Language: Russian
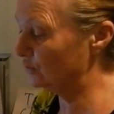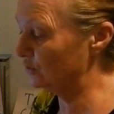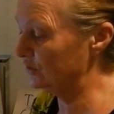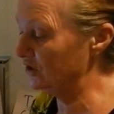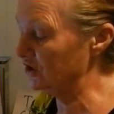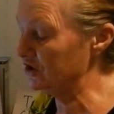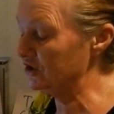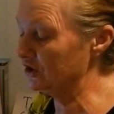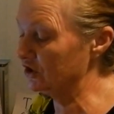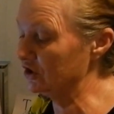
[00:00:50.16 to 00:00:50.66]
С
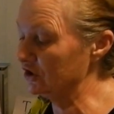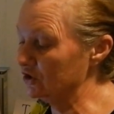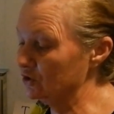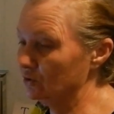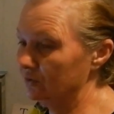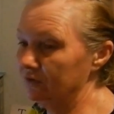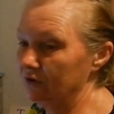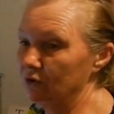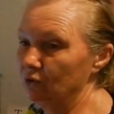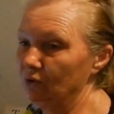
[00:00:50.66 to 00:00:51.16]

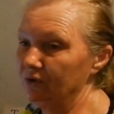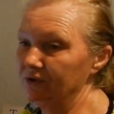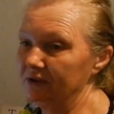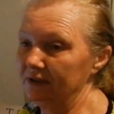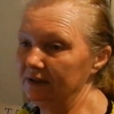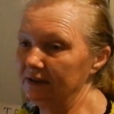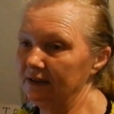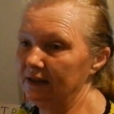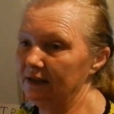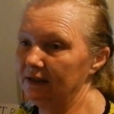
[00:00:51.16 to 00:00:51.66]
2006
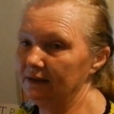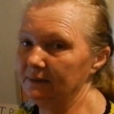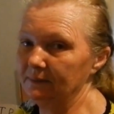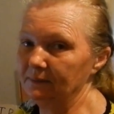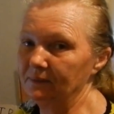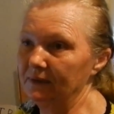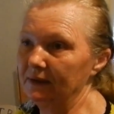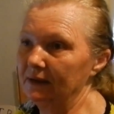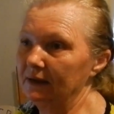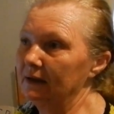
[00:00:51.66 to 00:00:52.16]
года
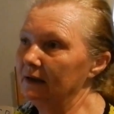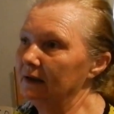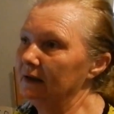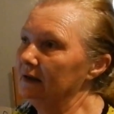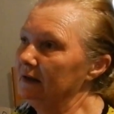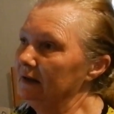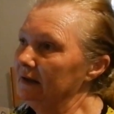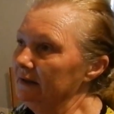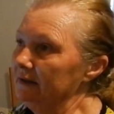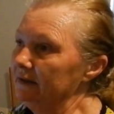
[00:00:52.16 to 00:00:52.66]
я
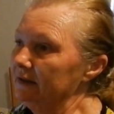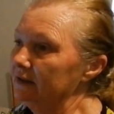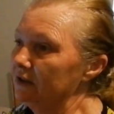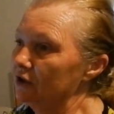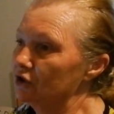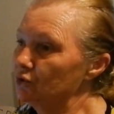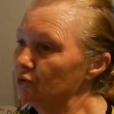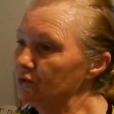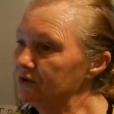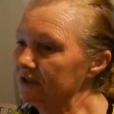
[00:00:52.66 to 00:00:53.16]

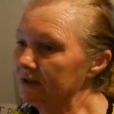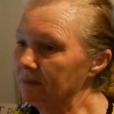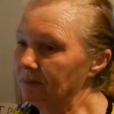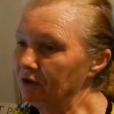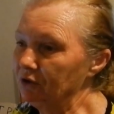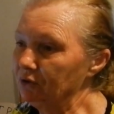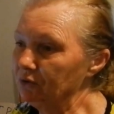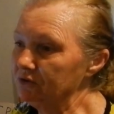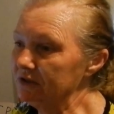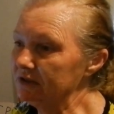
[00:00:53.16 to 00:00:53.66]
нахожусь на
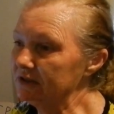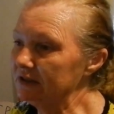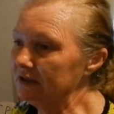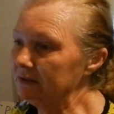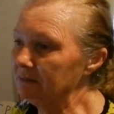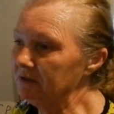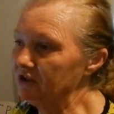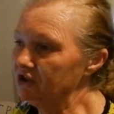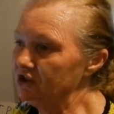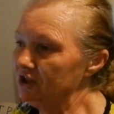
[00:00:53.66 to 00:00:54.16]
принудительном